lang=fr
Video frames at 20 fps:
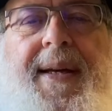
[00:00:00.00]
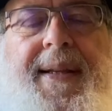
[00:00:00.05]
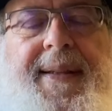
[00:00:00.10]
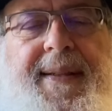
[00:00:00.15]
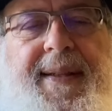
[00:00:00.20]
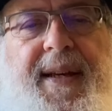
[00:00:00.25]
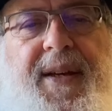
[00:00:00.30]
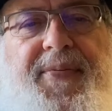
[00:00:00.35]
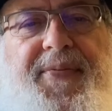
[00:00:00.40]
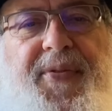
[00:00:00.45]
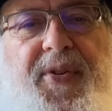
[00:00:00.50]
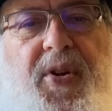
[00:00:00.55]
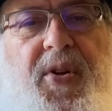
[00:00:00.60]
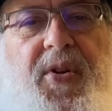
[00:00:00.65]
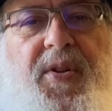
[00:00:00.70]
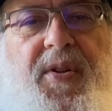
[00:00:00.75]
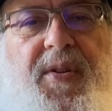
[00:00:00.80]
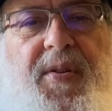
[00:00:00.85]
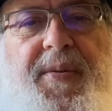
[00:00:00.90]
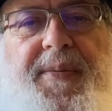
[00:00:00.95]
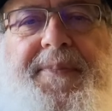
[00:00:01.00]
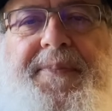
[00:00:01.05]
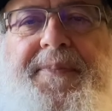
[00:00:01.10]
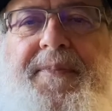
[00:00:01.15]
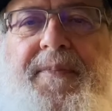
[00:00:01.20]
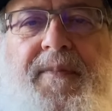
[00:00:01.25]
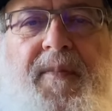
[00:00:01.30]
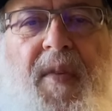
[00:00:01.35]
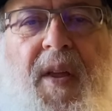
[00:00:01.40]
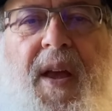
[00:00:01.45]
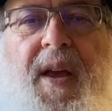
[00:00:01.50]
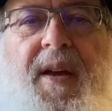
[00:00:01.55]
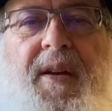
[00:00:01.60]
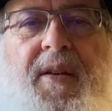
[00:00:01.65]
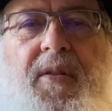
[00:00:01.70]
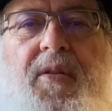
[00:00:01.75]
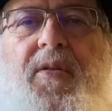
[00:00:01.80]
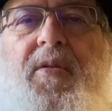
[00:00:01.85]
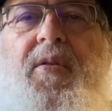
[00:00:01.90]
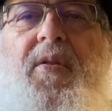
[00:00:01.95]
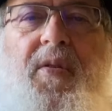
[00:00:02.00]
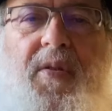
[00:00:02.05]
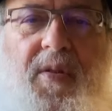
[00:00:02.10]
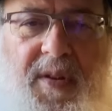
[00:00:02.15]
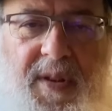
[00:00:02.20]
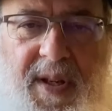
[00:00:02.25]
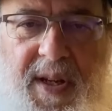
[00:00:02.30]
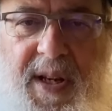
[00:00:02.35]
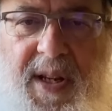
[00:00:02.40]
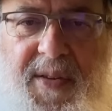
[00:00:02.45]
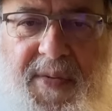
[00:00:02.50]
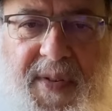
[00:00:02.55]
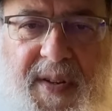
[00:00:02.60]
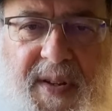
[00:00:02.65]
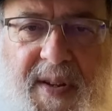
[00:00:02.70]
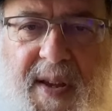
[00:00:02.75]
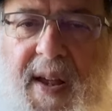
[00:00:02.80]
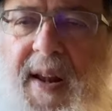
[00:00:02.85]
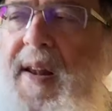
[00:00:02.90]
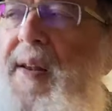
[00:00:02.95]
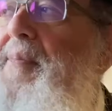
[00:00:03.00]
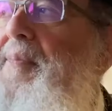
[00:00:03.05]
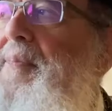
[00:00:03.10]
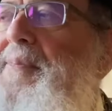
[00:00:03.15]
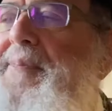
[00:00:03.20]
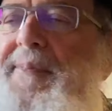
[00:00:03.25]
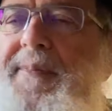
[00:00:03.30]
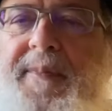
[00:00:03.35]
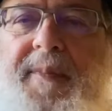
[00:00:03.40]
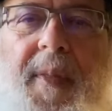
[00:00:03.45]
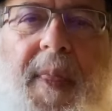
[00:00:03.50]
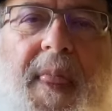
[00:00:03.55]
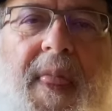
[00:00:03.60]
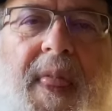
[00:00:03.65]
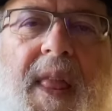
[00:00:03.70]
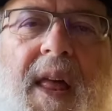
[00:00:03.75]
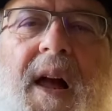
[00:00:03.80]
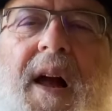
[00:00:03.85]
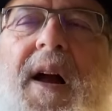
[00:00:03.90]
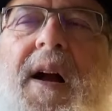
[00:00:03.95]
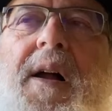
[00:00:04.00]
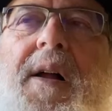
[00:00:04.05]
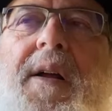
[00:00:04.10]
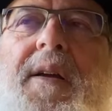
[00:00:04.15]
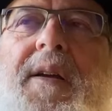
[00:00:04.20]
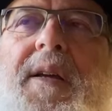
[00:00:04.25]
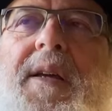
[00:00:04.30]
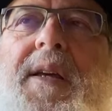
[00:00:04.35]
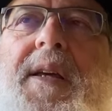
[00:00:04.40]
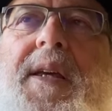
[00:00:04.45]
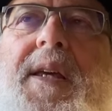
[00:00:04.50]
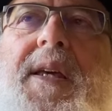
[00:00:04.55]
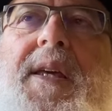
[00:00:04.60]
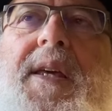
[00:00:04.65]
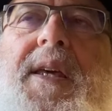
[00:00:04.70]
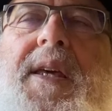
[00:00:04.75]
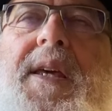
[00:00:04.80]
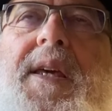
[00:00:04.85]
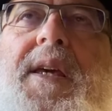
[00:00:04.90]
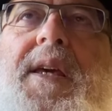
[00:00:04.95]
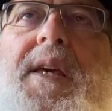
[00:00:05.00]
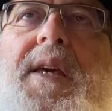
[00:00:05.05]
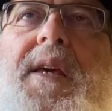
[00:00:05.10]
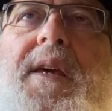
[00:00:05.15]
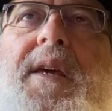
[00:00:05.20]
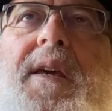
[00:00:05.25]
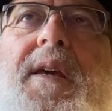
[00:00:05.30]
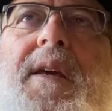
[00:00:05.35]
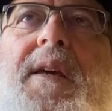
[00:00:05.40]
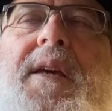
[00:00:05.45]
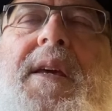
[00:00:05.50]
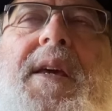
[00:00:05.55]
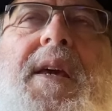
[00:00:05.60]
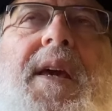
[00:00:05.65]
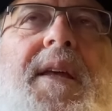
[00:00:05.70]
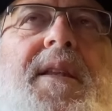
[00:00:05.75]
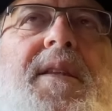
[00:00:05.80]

très forte d'Elie Wiesel qui, qui a